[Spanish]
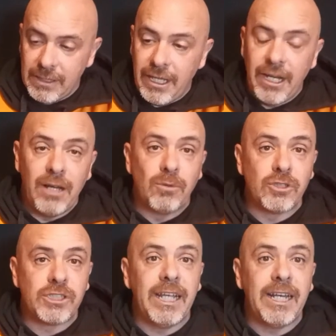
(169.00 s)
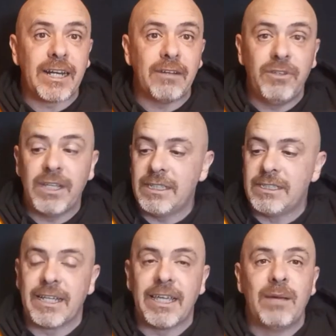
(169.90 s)
el y la rafia
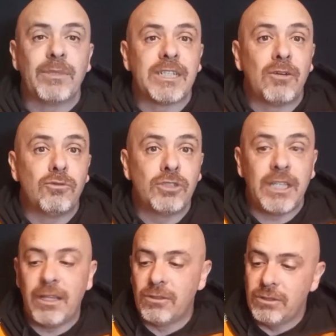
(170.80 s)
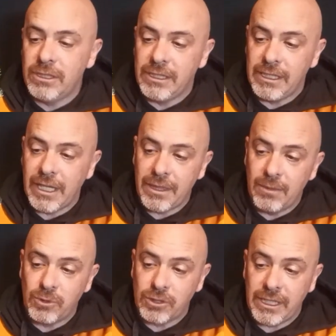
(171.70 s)
se queda más ajustado y hace
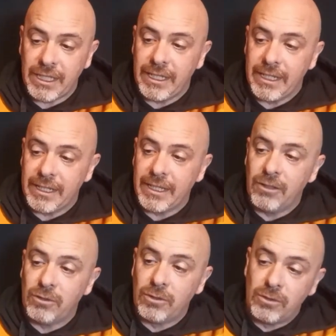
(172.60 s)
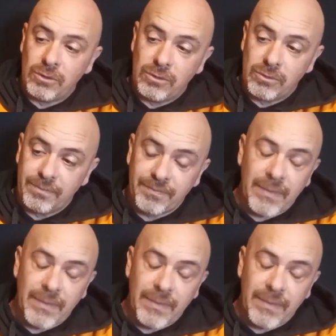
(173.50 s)
pues que, no